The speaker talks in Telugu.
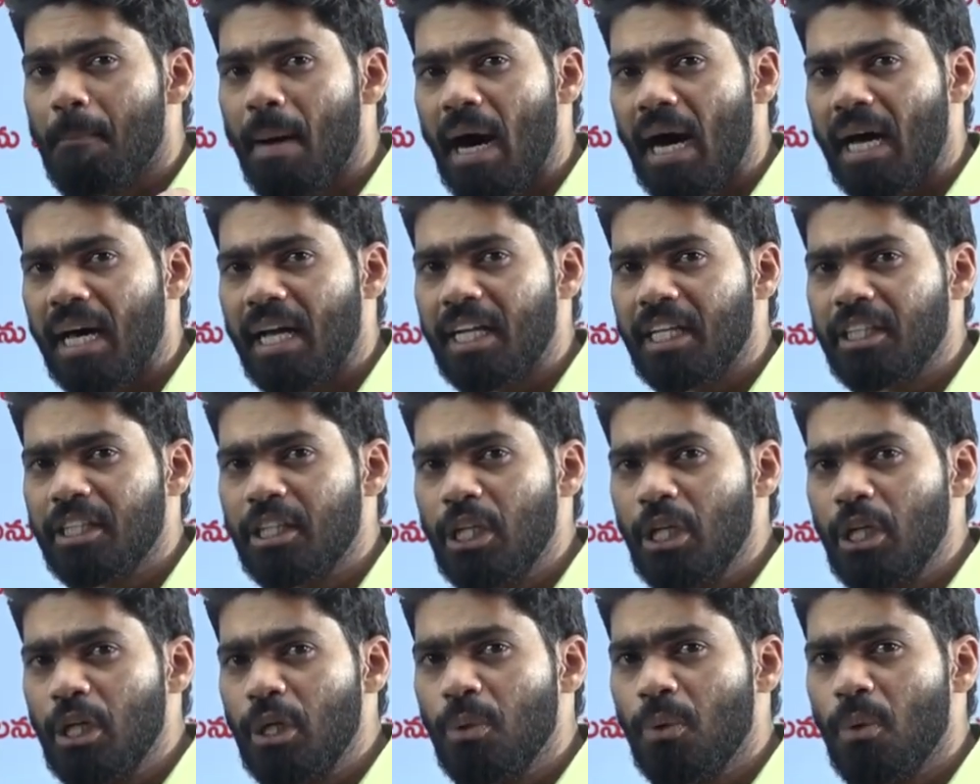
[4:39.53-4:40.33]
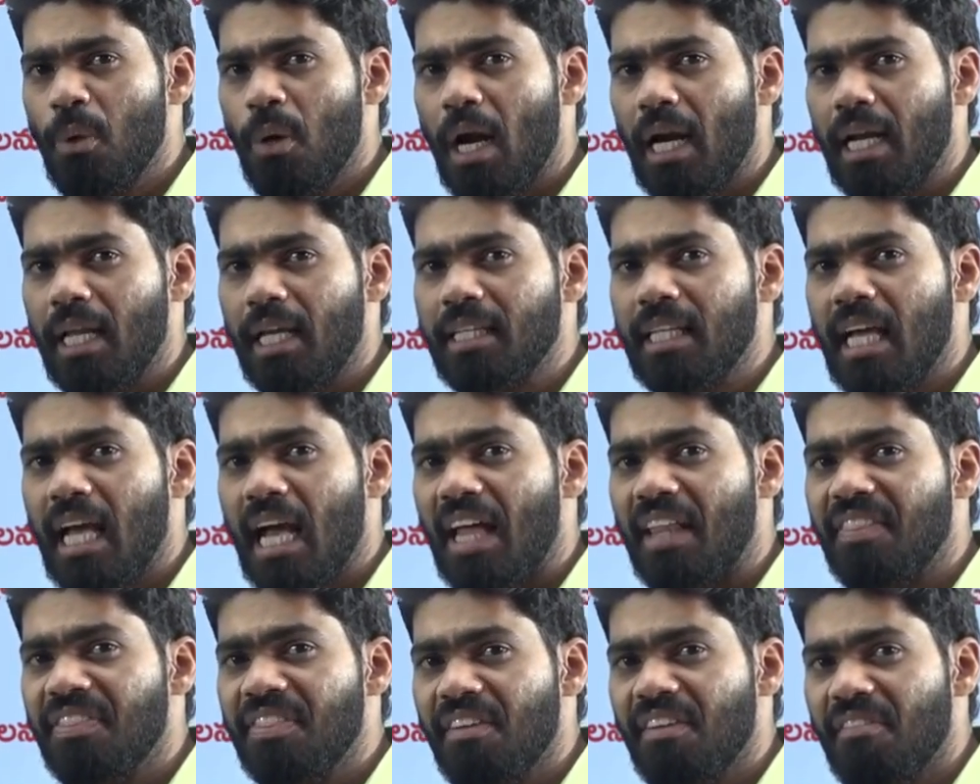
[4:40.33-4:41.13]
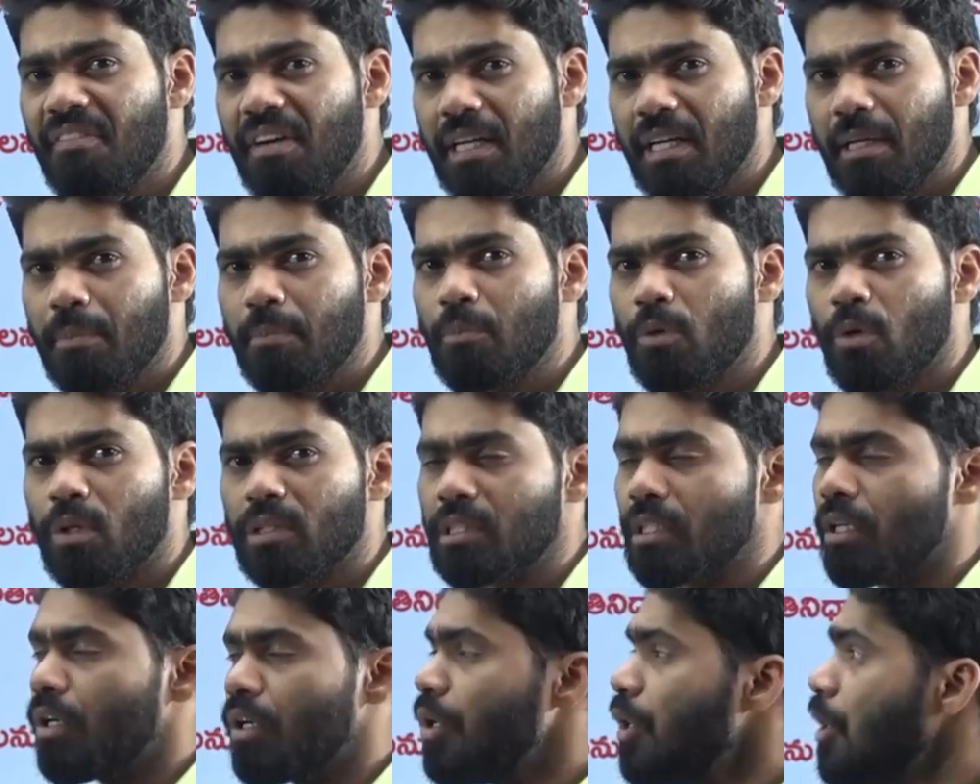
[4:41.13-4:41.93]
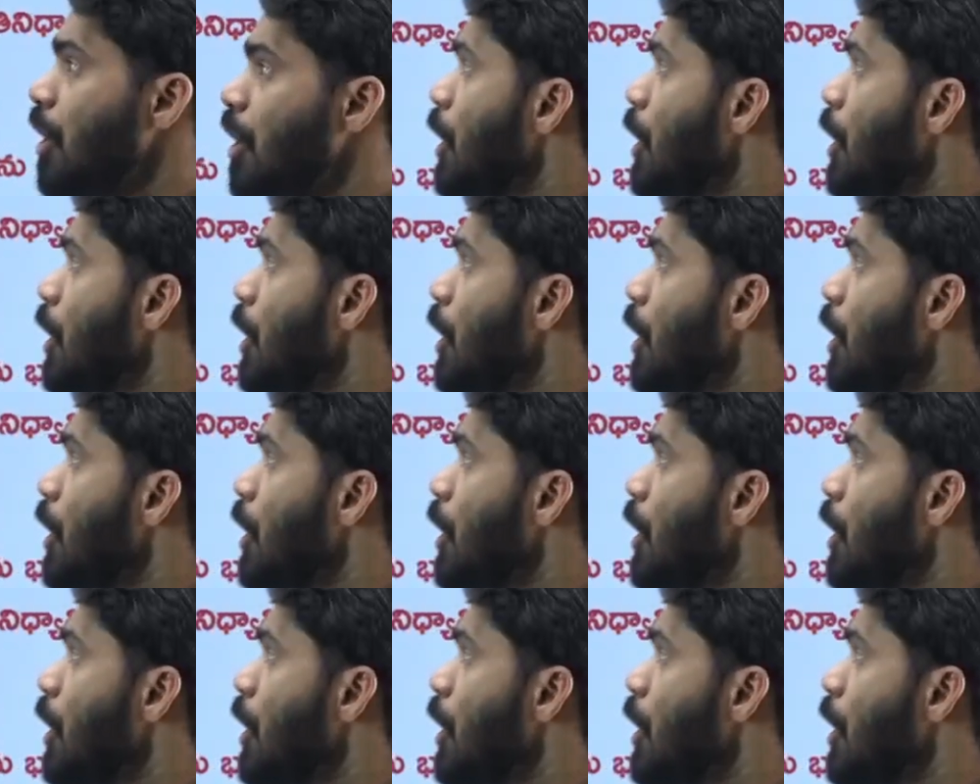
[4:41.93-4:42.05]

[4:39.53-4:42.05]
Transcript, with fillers: భారతీయులకు అనేది అందివ్వడం కోసం